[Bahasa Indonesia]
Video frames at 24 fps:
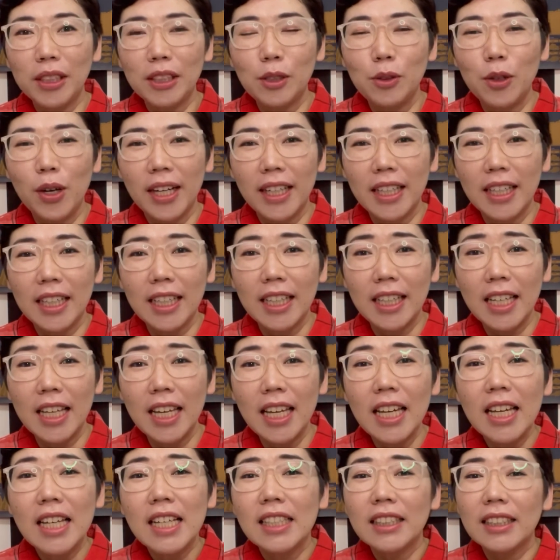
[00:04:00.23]
luar
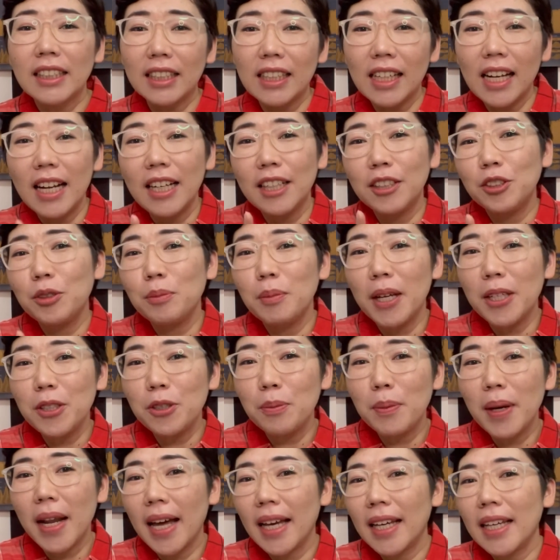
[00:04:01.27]
negeri setelah
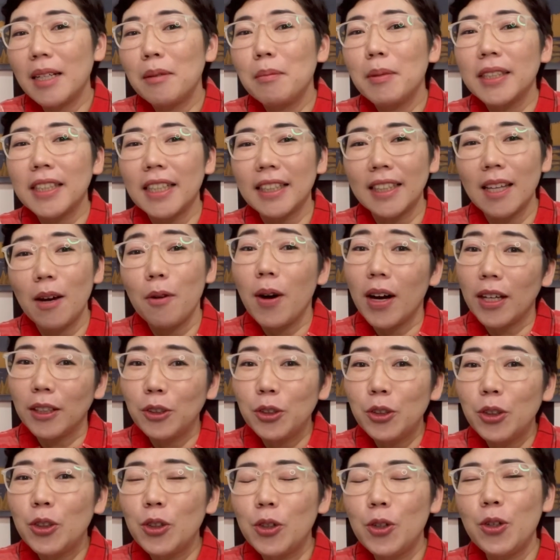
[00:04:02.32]
dijumlah-jumlahin beserta
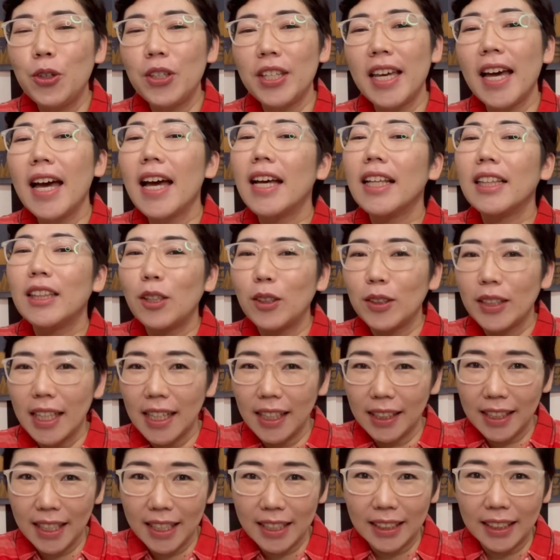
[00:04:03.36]
waktu nunggunya
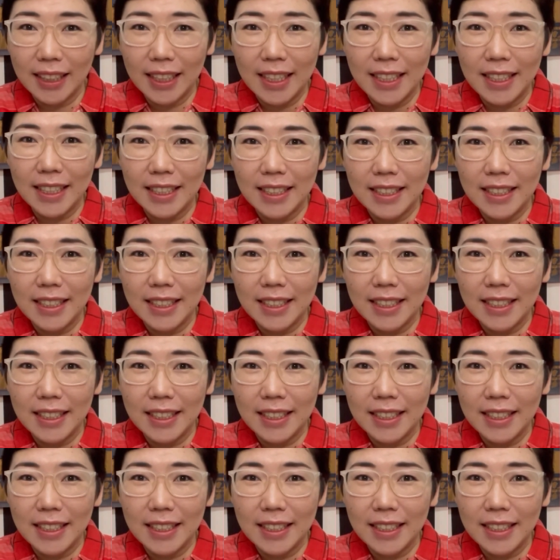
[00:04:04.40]
totalnya segini.